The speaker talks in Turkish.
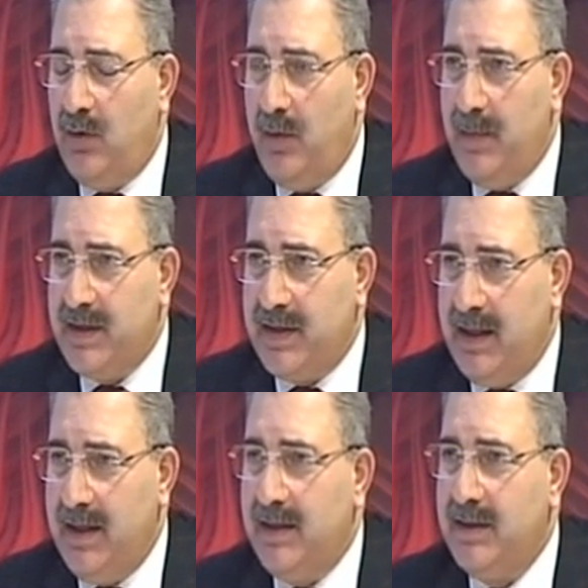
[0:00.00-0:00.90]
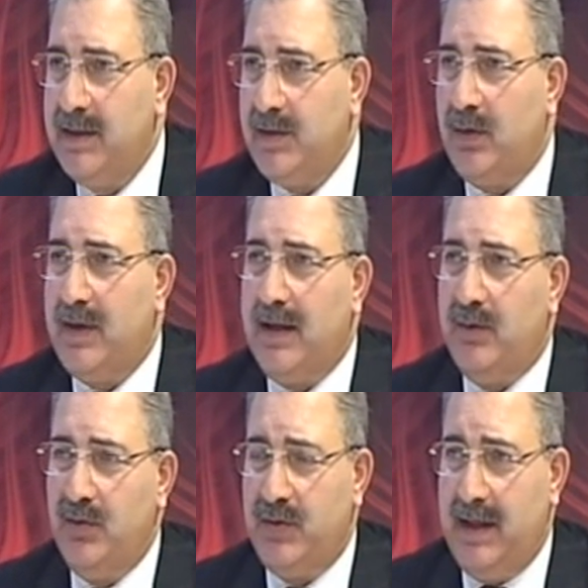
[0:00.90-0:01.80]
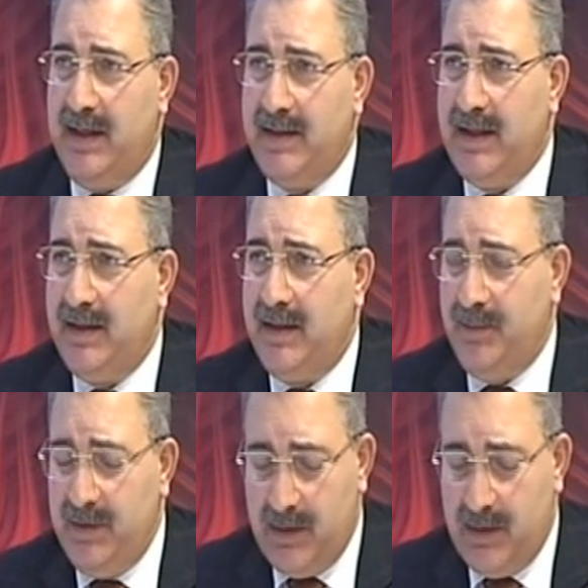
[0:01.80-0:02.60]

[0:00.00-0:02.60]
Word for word: 15 ee, tane sokak, 3 tane cadde,